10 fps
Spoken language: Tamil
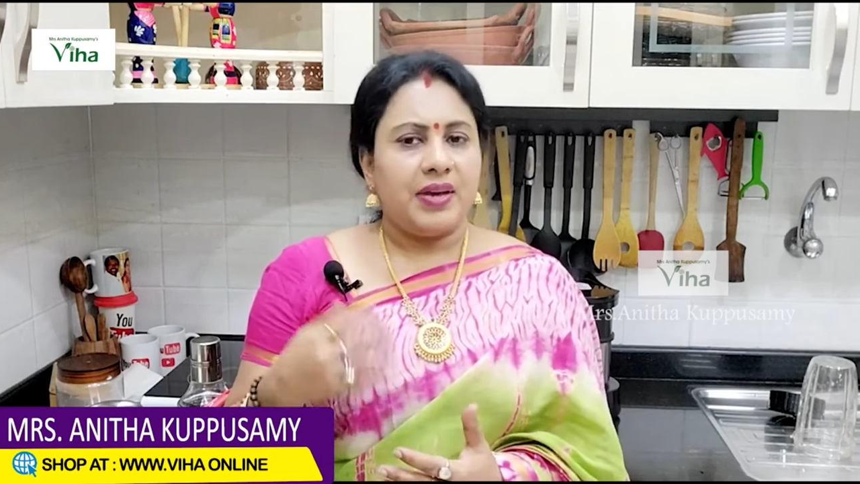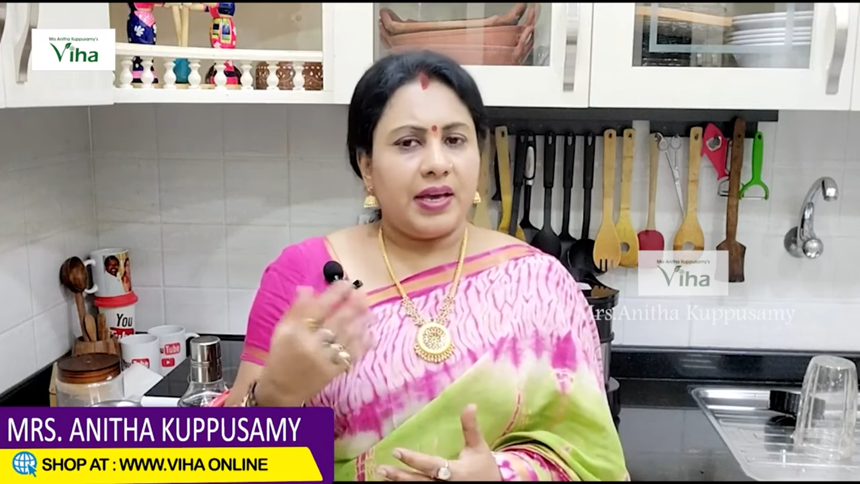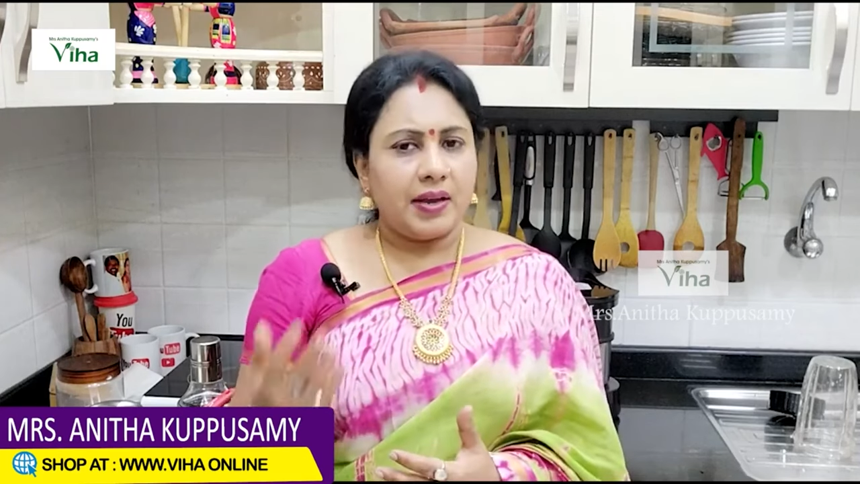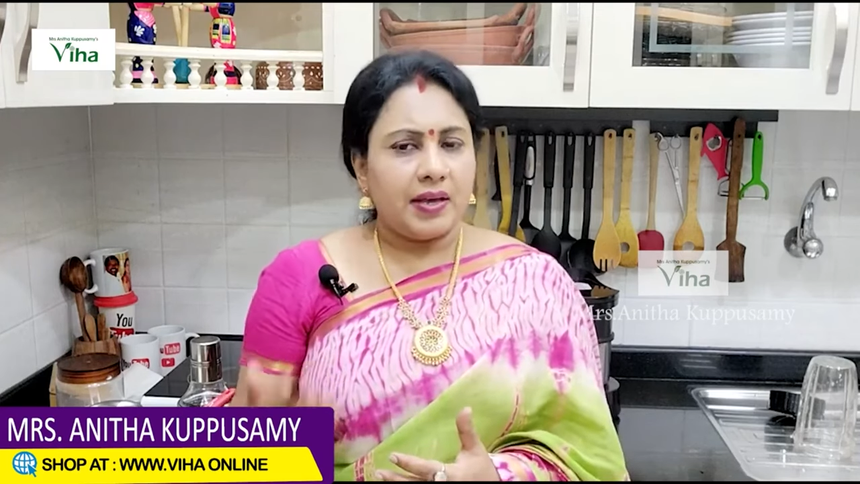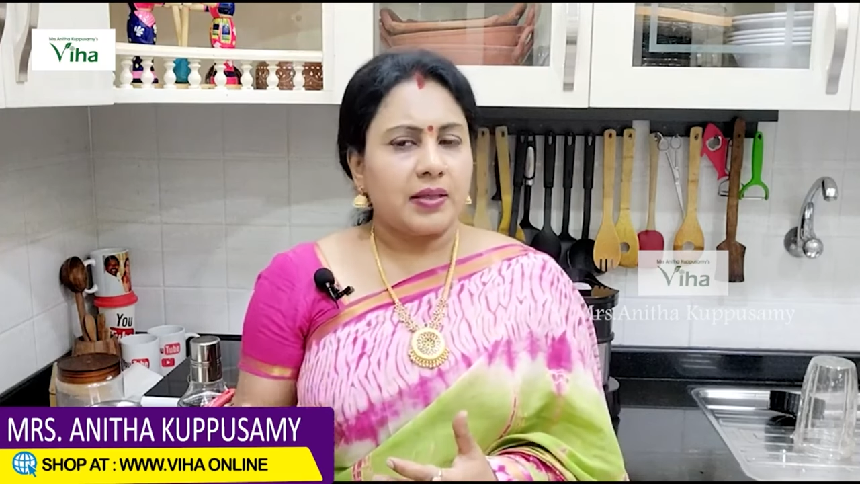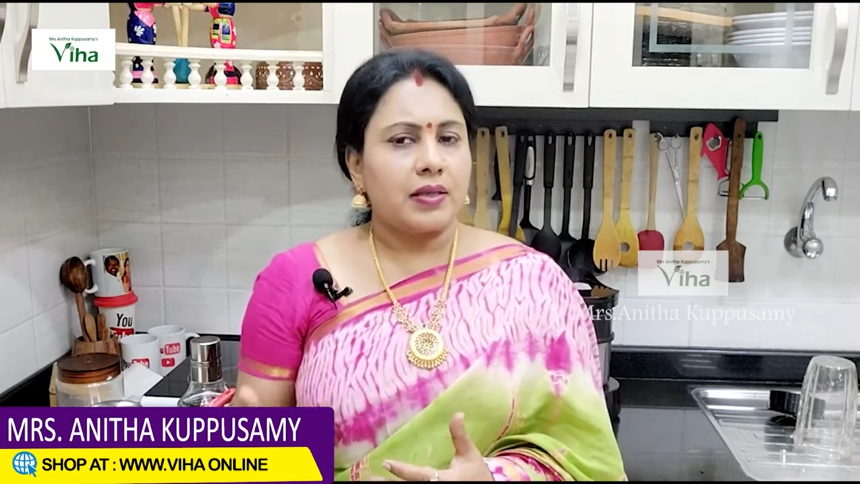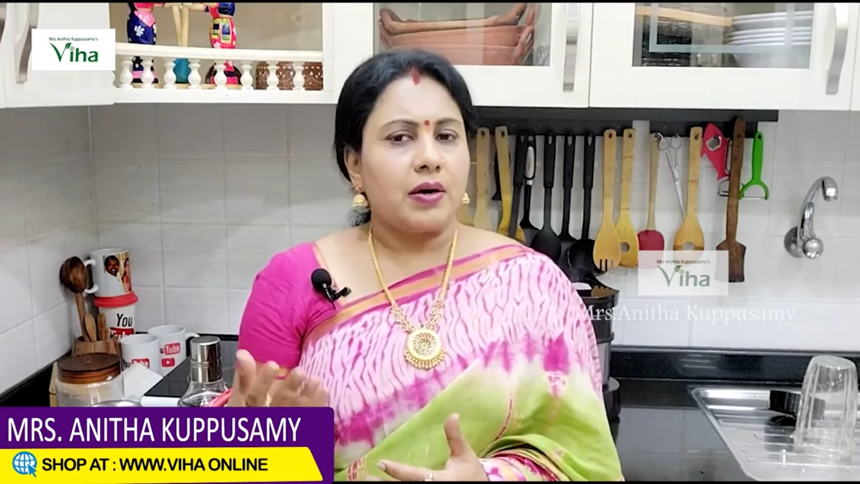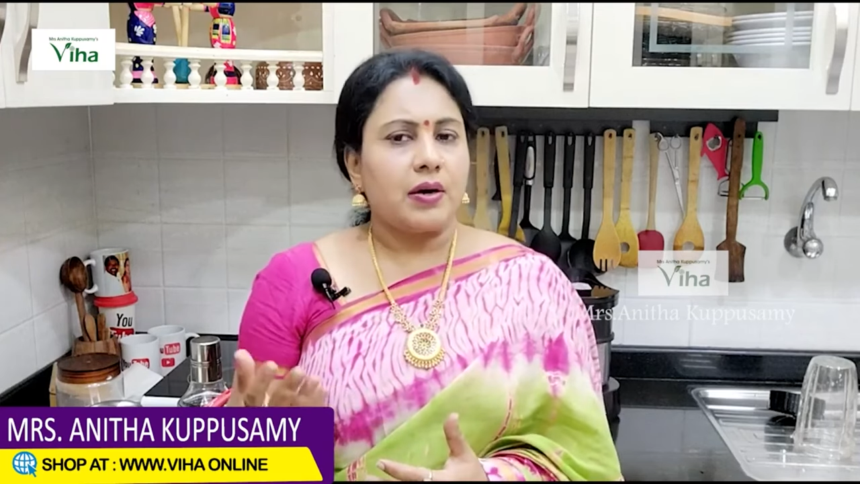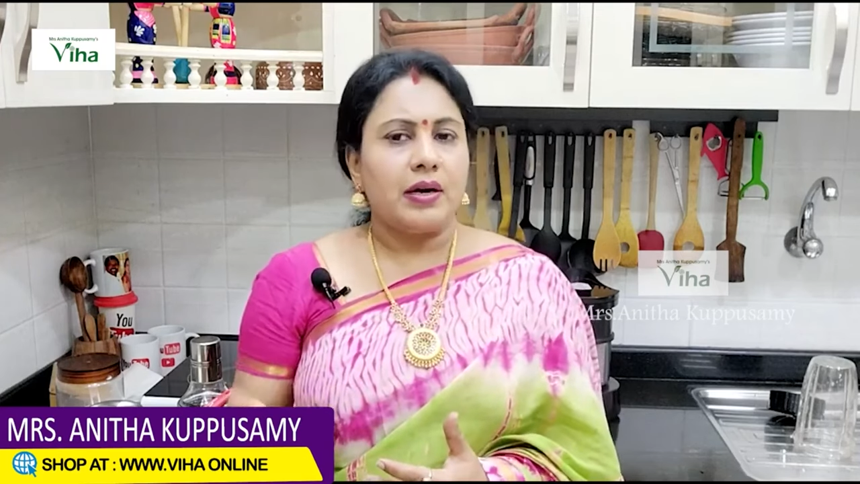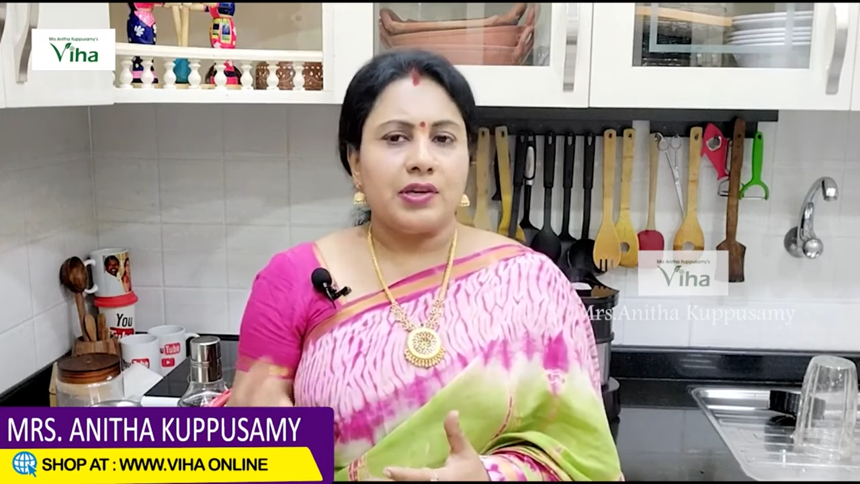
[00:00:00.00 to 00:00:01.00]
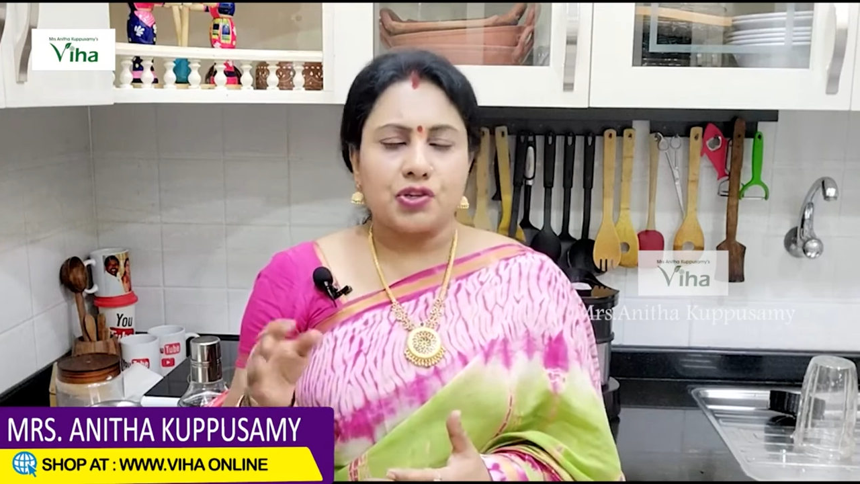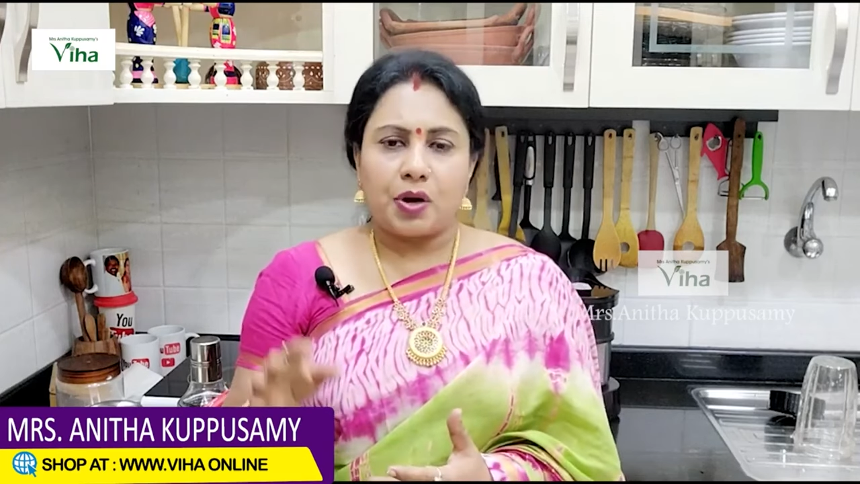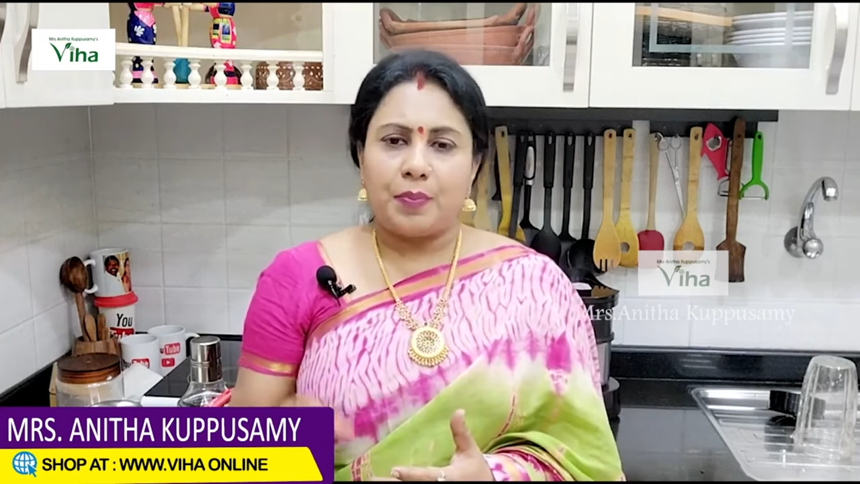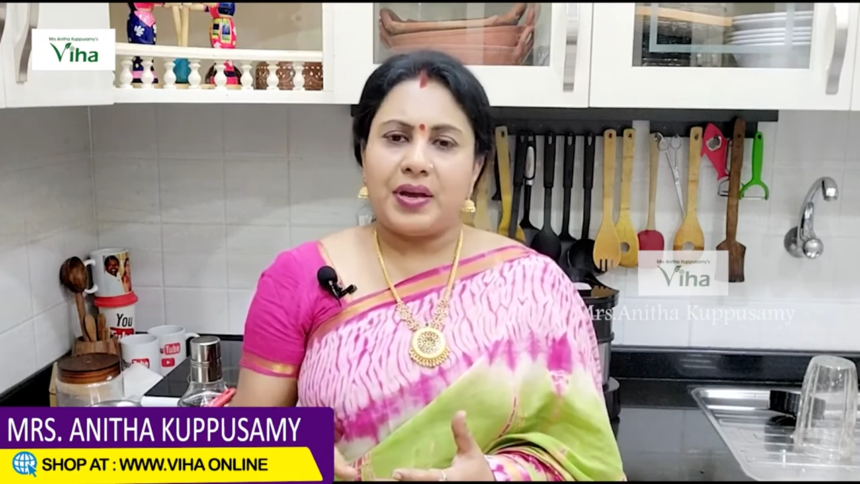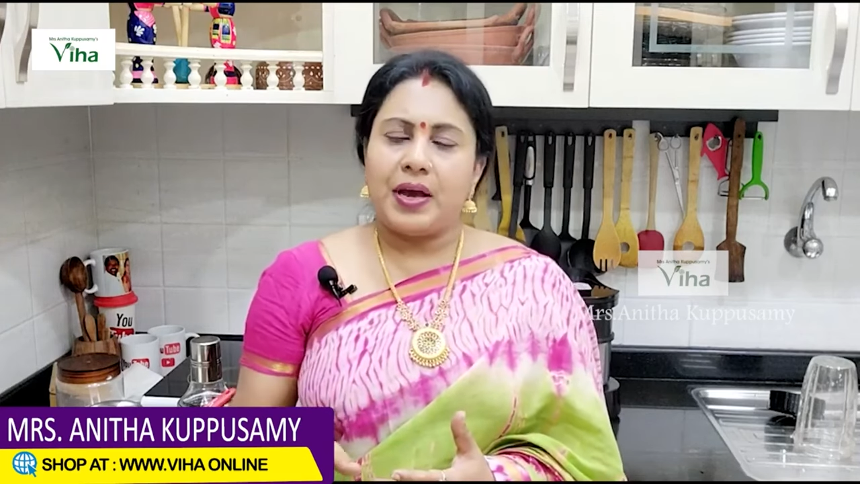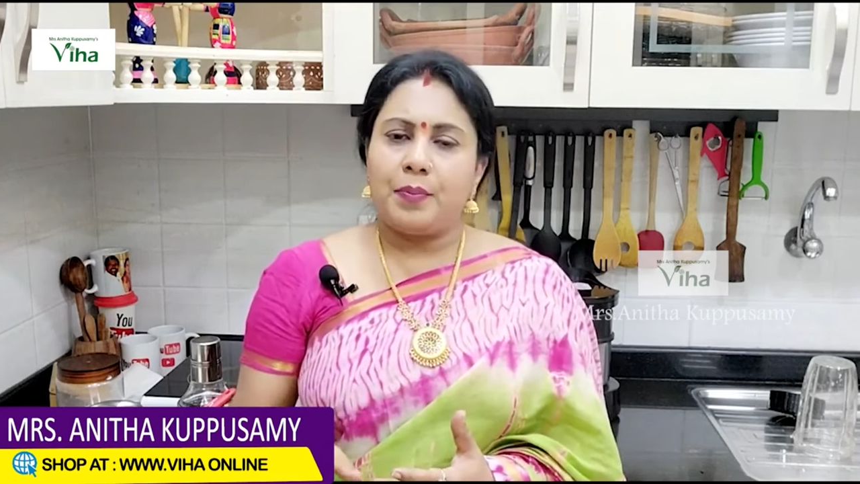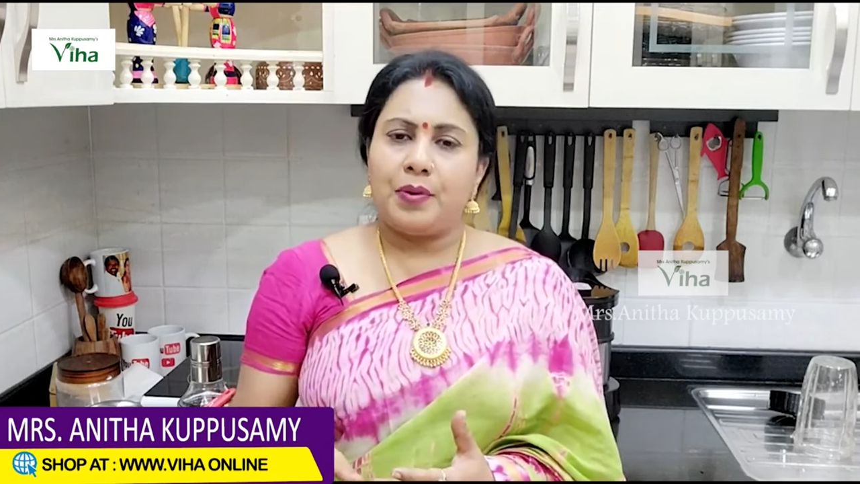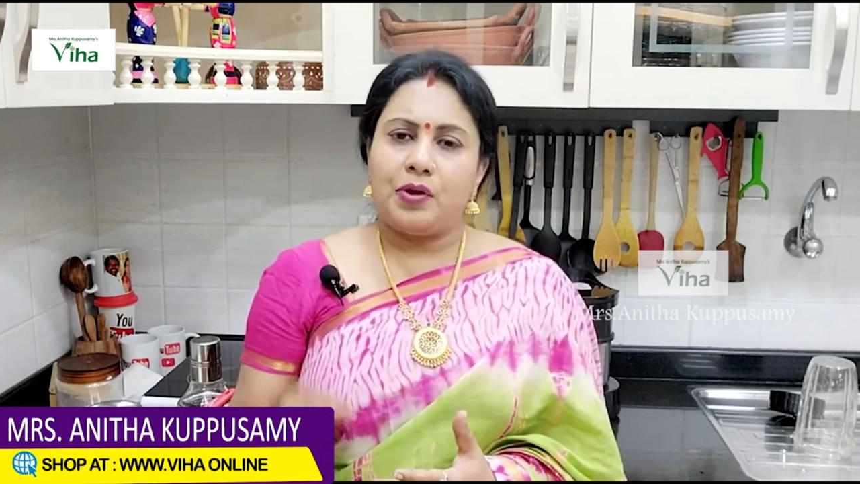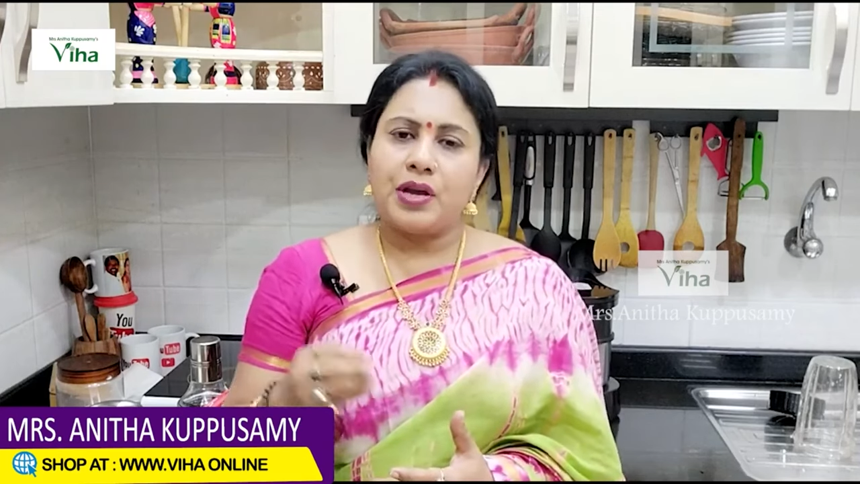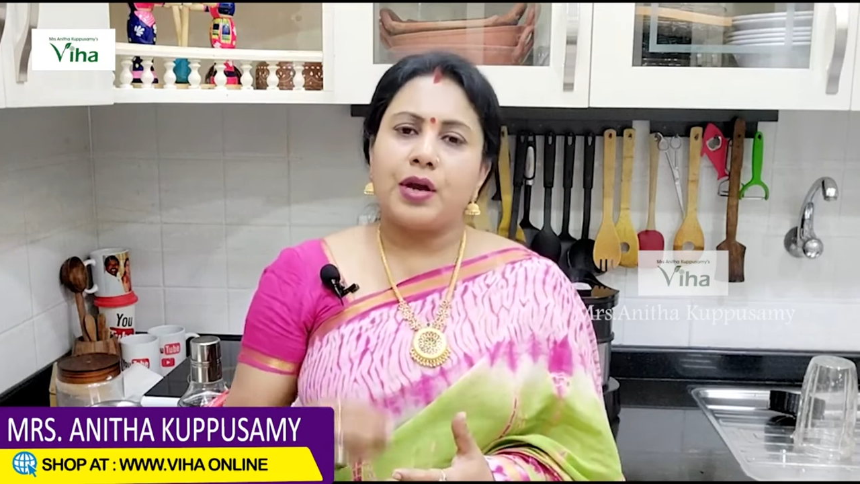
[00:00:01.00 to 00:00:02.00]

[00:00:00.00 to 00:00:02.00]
வேறு எந்த ஆன்லைன் ஷாப்பிங் ஆப்லேயோ